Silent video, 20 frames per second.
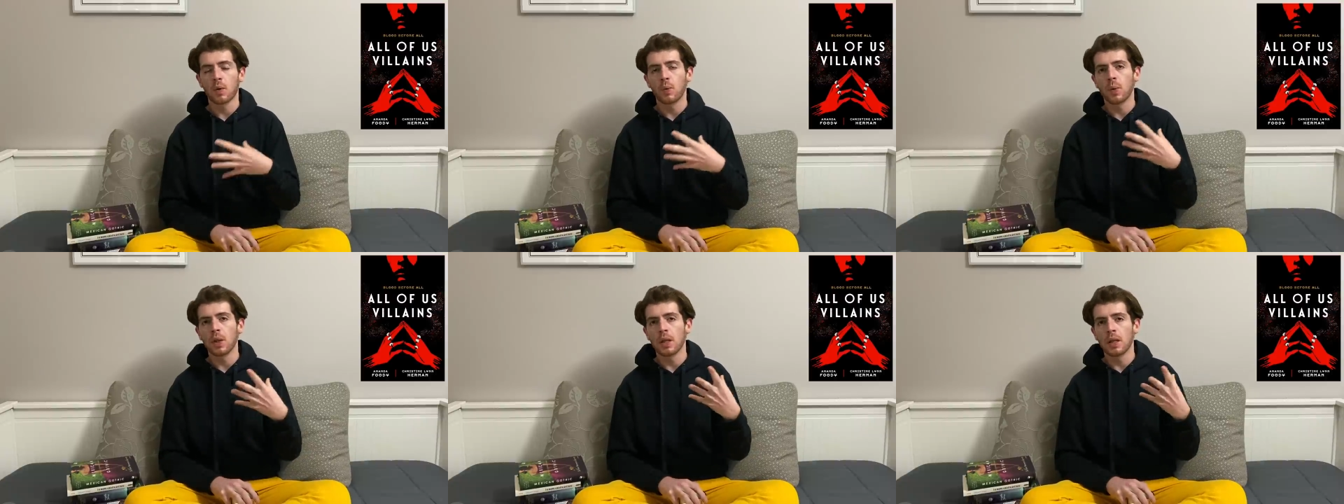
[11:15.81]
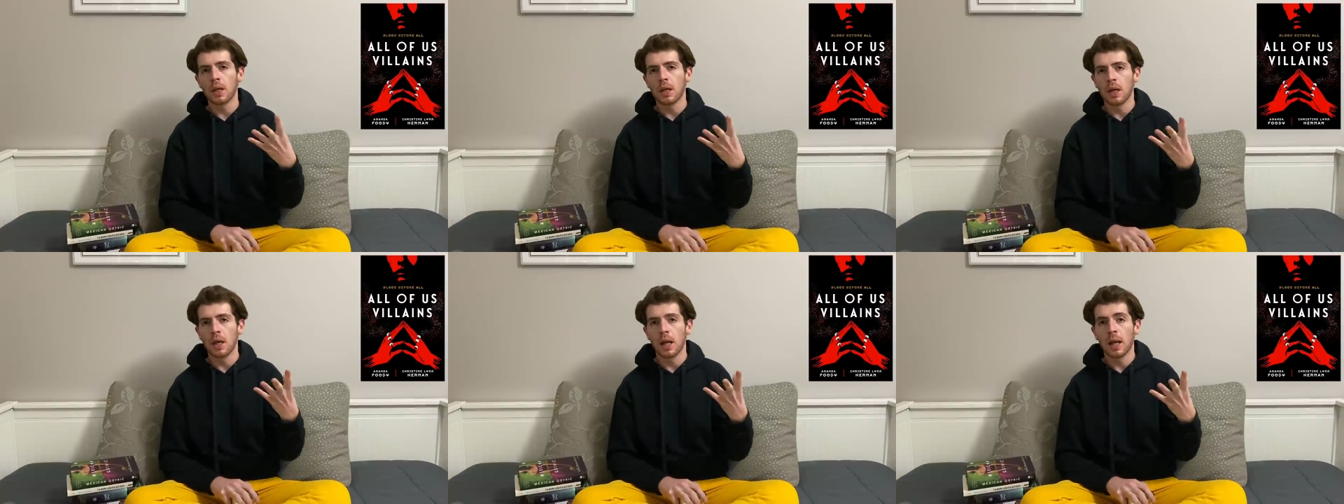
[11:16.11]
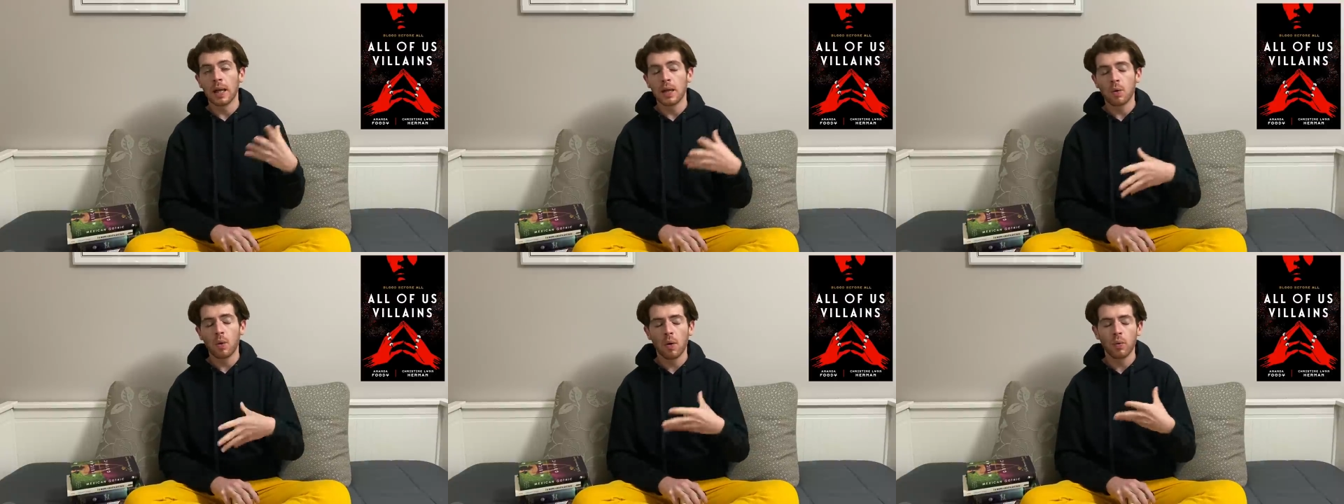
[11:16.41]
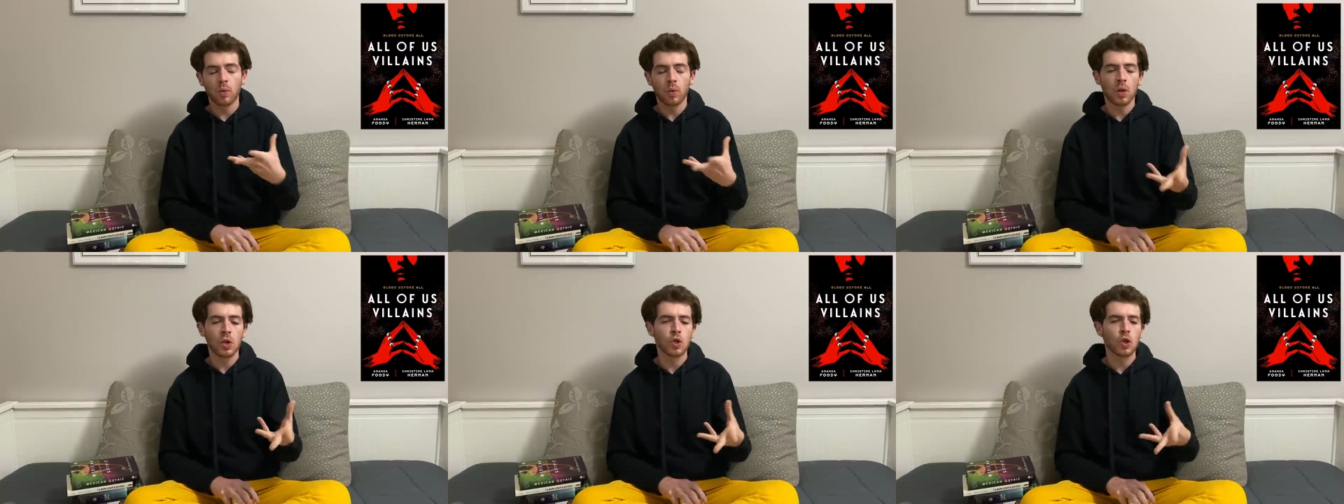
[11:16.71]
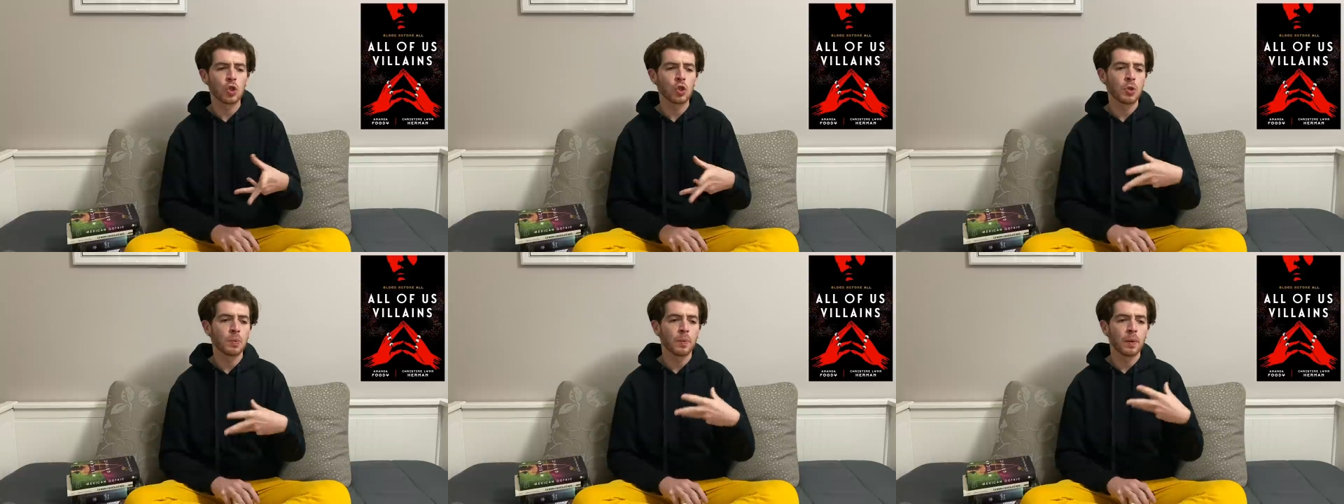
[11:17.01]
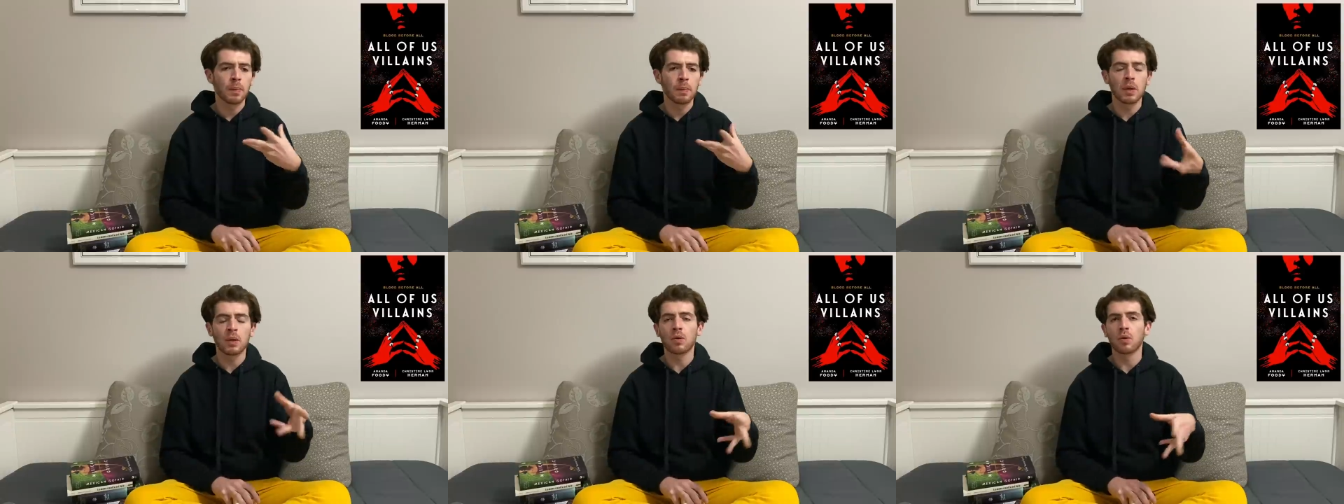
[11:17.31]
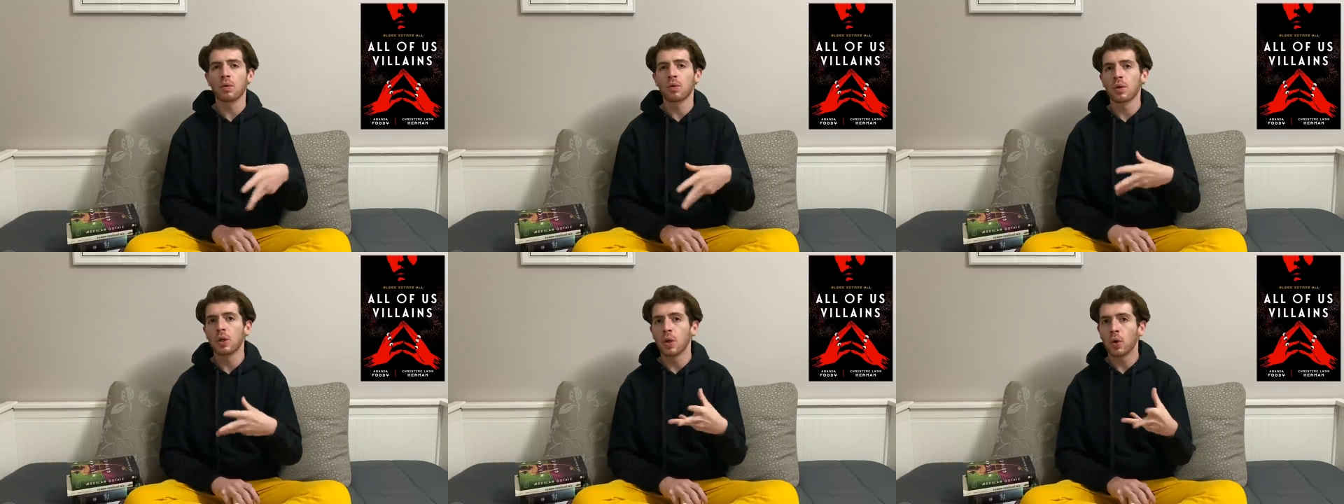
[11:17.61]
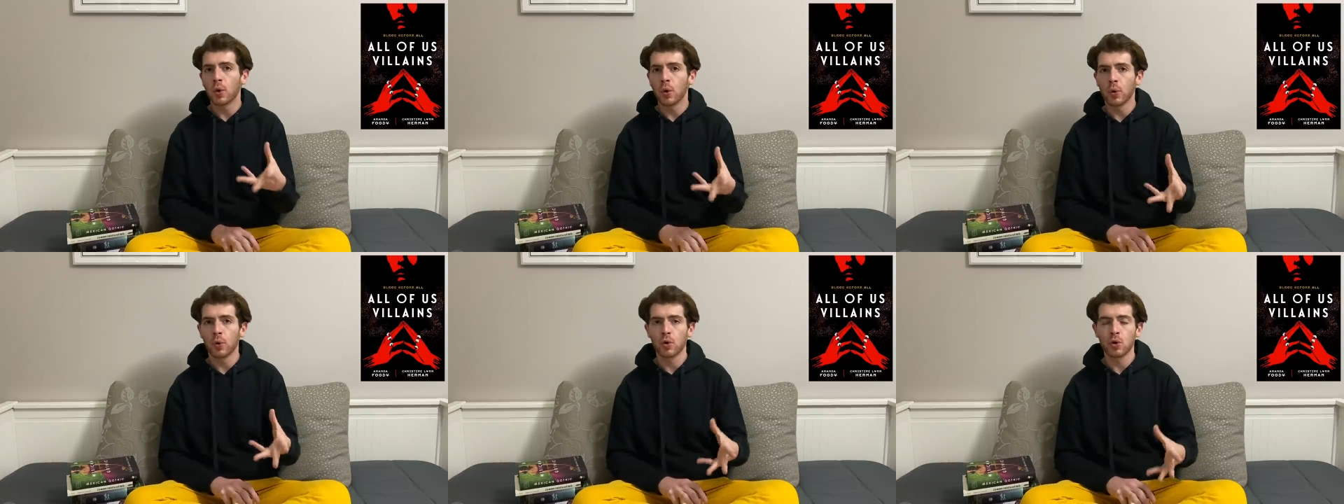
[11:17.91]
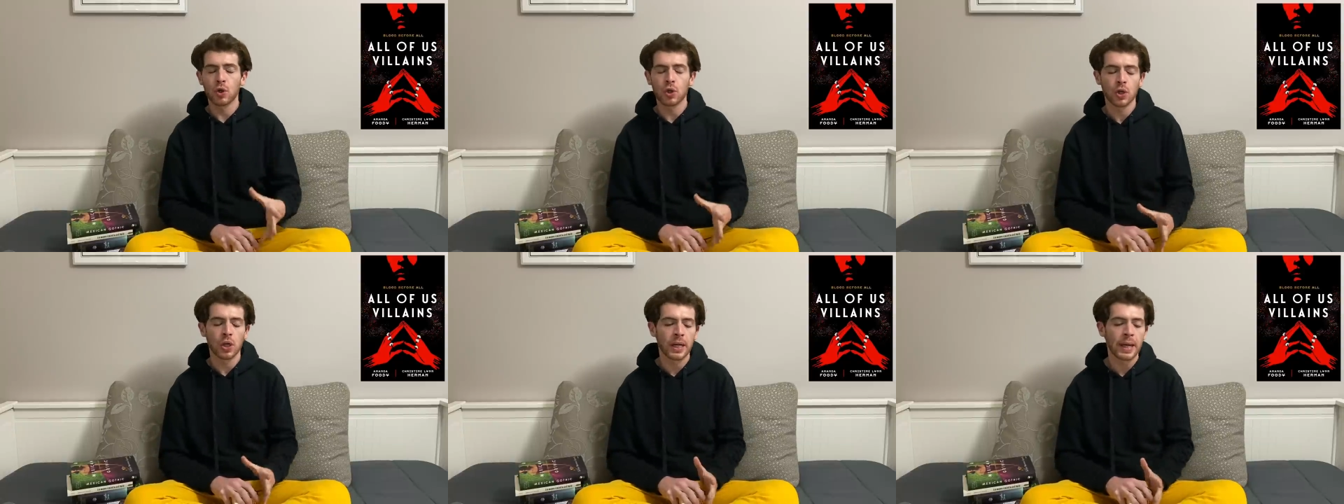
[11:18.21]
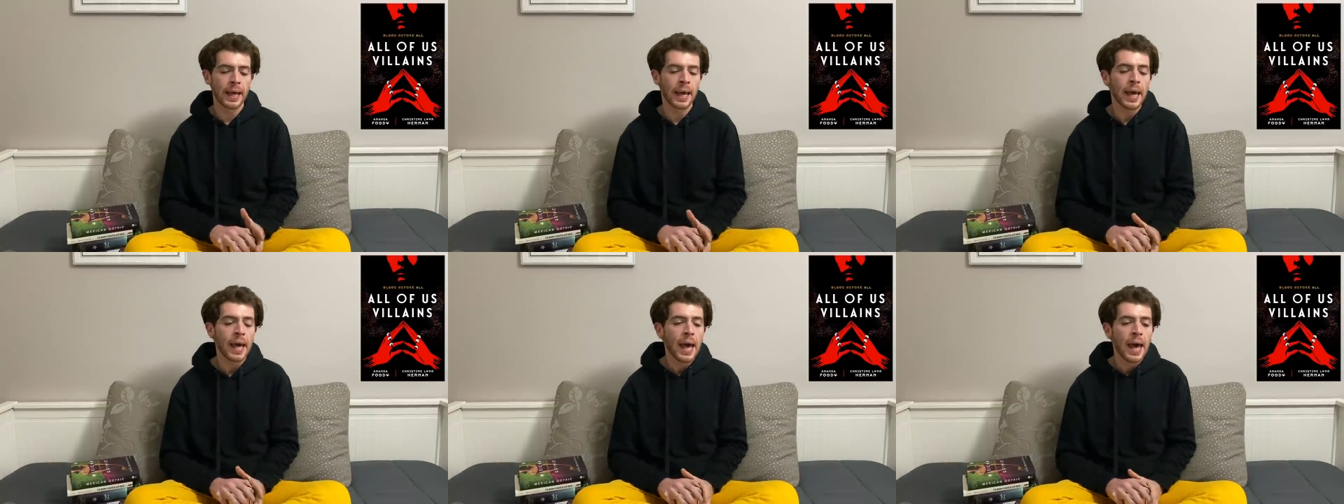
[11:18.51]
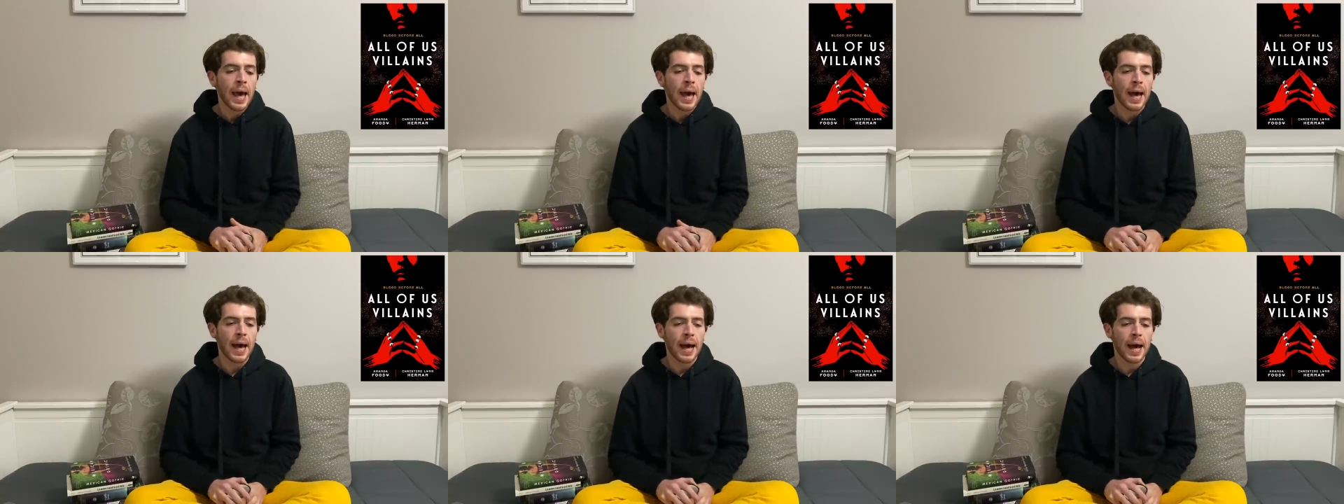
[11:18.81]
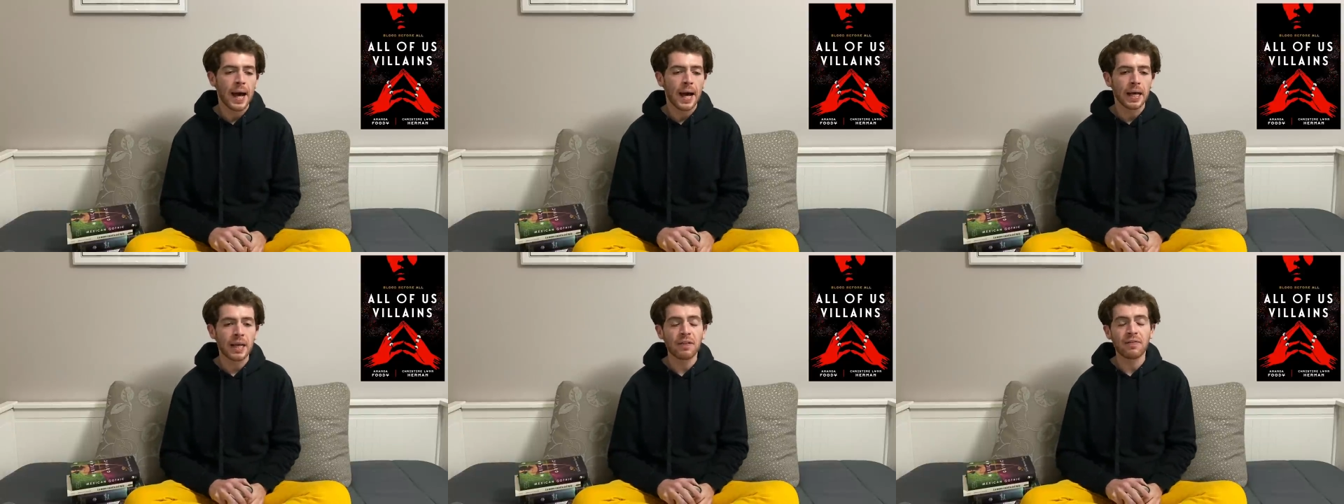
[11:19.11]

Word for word: quindi le due autrici ci permettono di conoscere uh,